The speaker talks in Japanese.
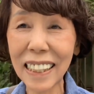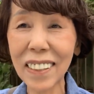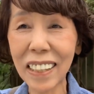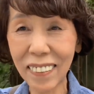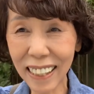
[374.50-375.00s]

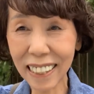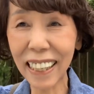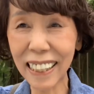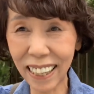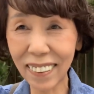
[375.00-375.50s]
それはそ
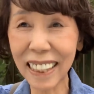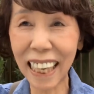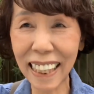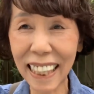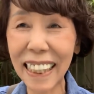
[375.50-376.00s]
れでお
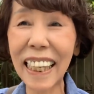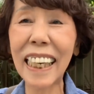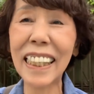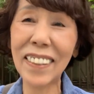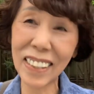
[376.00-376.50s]
使いになった
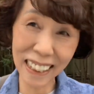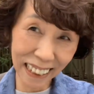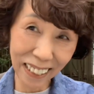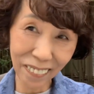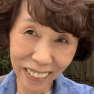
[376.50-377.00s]
らよろ
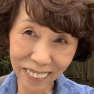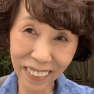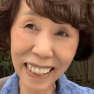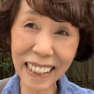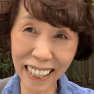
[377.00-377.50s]
しいと思い
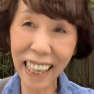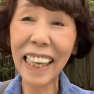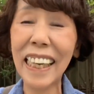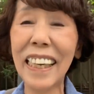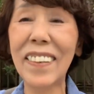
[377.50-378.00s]
ますね。
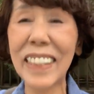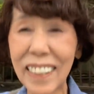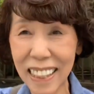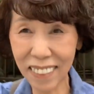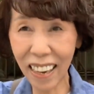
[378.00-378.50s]

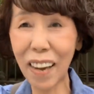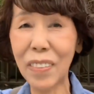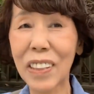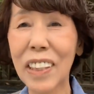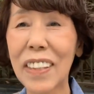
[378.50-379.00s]
私は
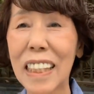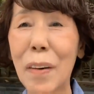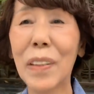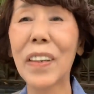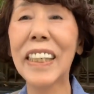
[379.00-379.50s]
もうそういっ
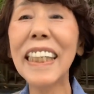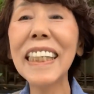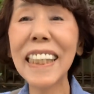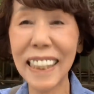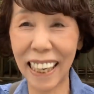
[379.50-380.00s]
たものを一
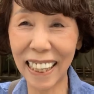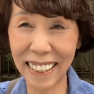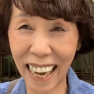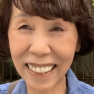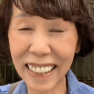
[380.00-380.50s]
気
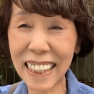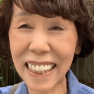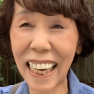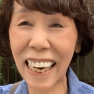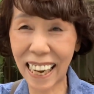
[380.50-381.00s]
になくし
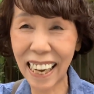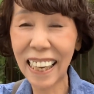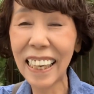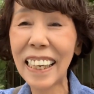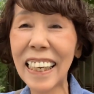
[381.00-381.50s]
たら
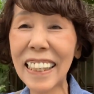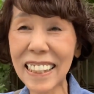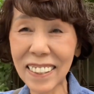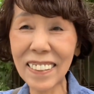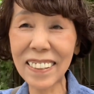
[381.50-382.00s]

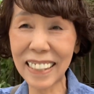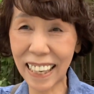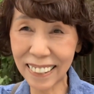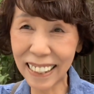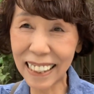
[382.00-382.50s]
すごく
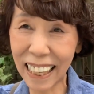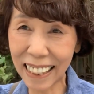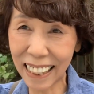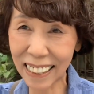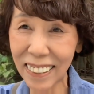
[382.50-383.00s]
楽に
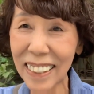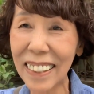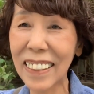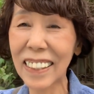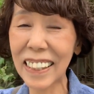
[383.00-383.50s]
なったと
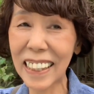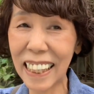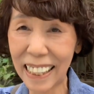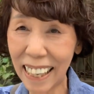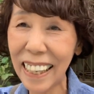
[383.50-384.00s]
いうこと
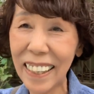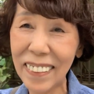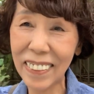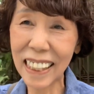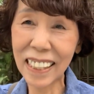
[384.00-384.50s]
でね、
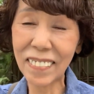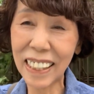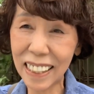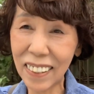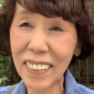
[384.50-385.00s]
皆
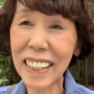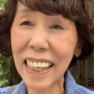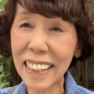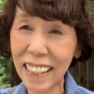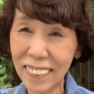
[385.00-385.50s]
様にお
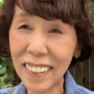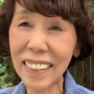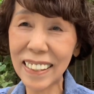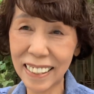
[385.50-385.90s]
知らせを